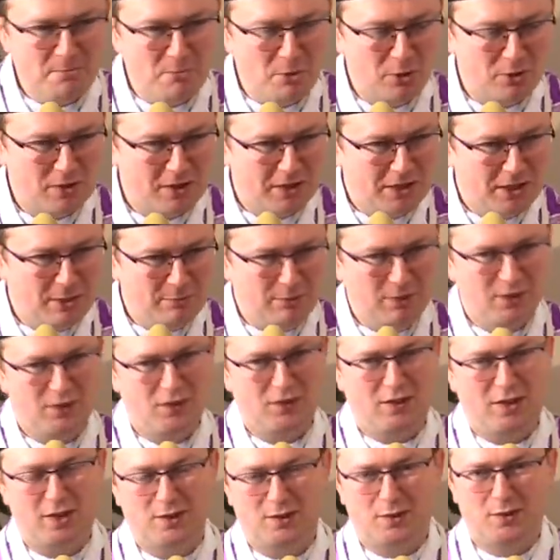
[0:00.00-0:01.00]
moce
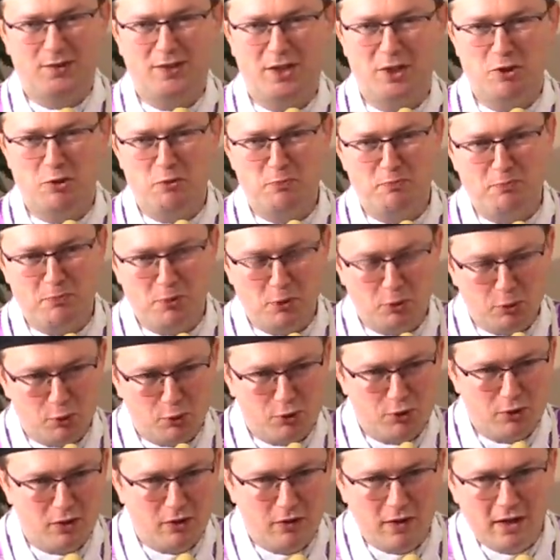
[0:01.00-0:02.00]
niebieskie zostaną
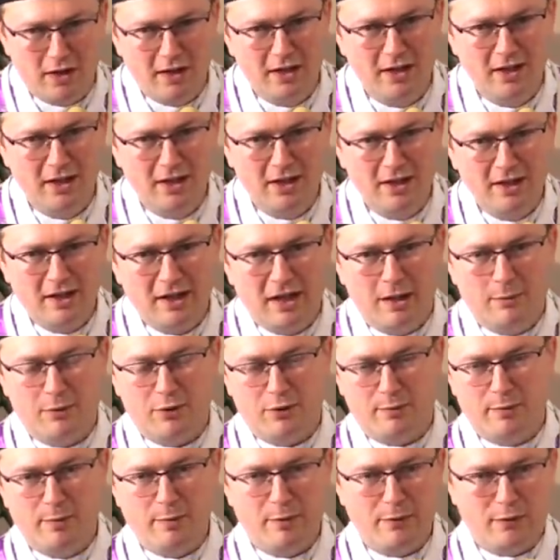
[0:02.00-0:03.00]
poruszone,
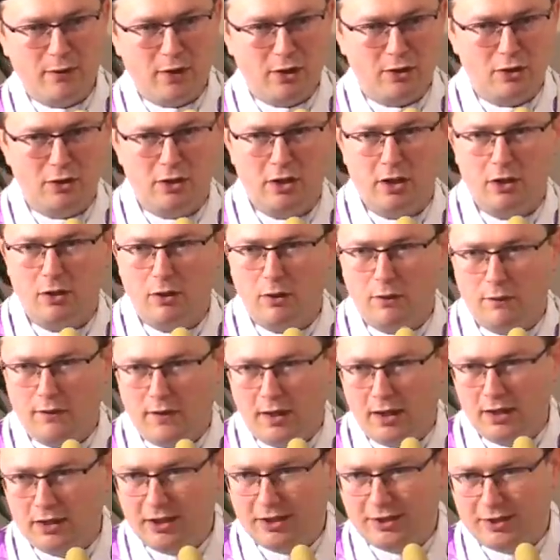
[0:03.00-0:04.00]
abyśmy my wtedy nie
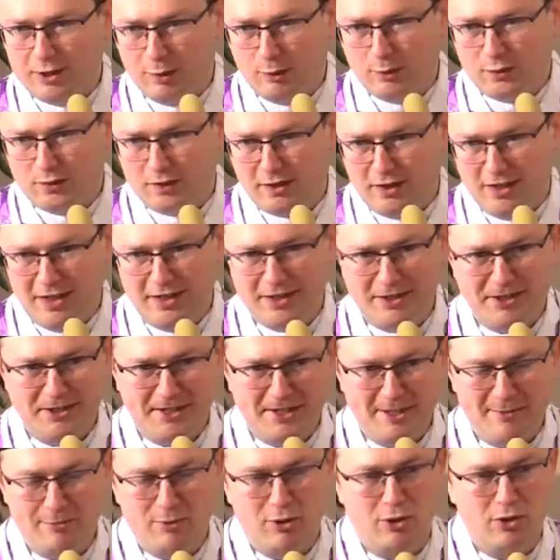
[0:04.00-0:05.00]
chowali się z
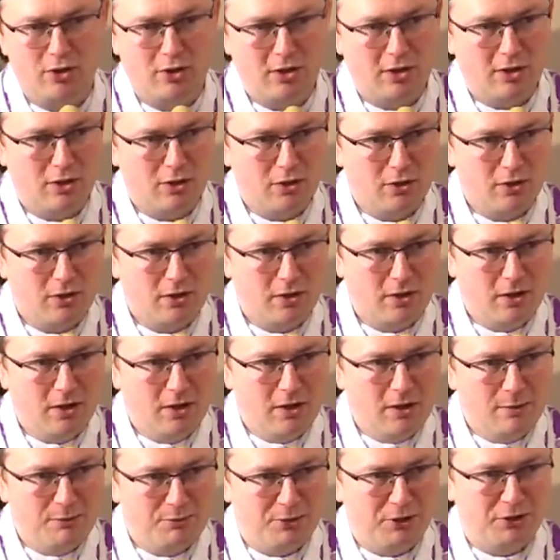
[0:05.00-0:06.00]
lękiem gdzieś
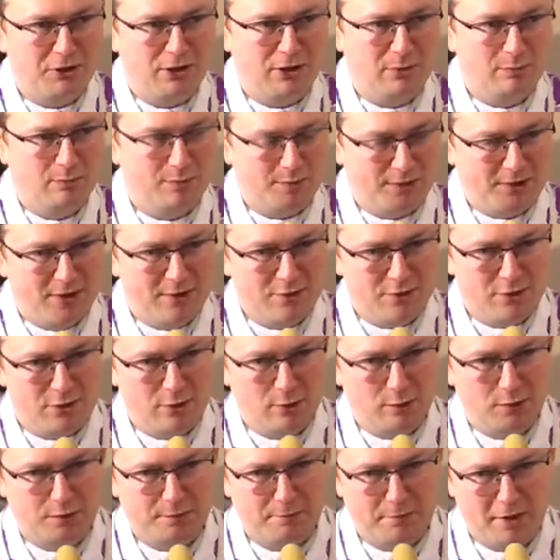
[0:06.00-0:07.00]
przed tym
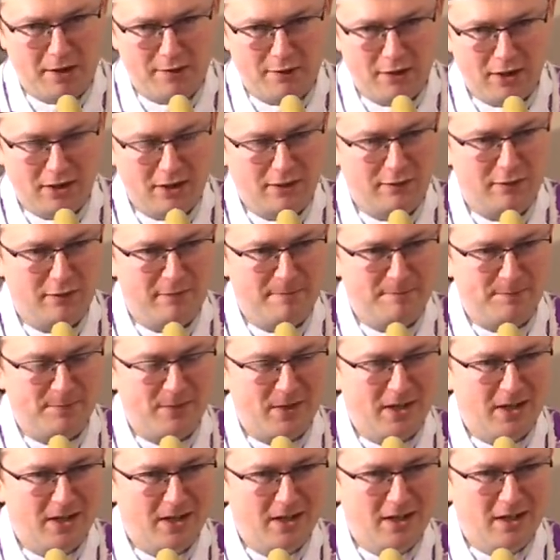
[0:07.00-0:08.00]
sędzią sprawiedliwym,
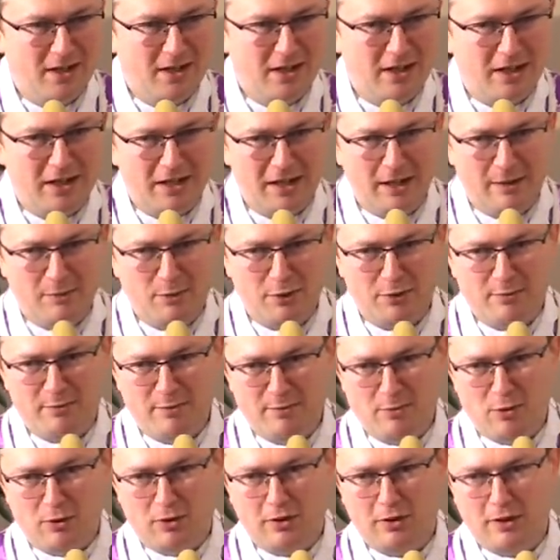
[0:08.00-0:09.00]
ale
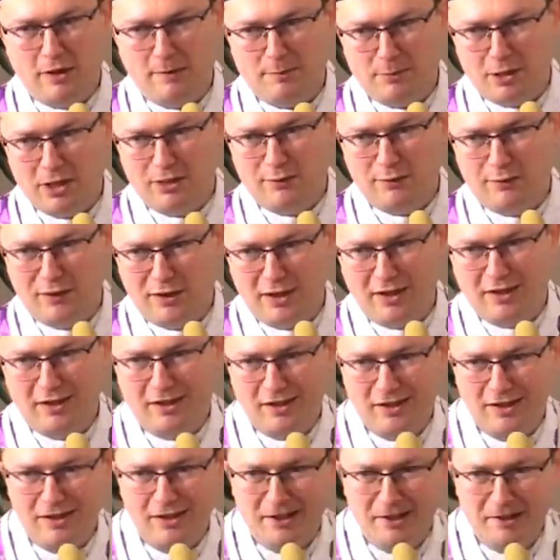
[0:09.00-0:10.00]
abyśmy mogli
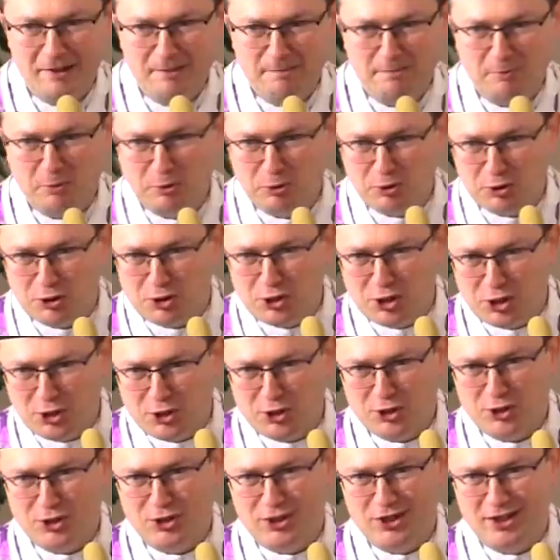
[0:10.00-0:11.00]
naprawdę
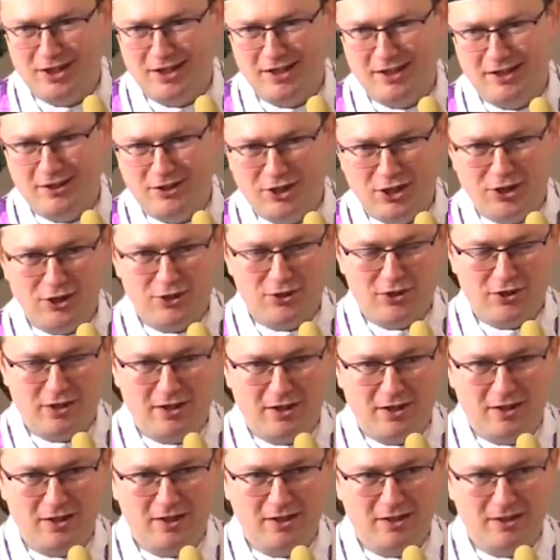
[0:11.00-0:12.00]
podnieść
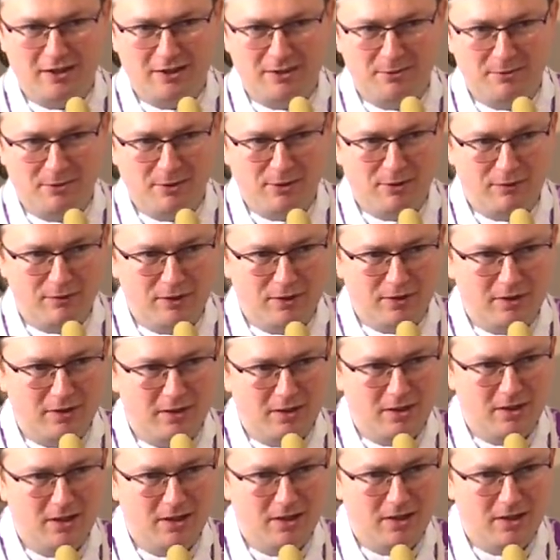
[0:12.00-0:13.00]
nasze głowy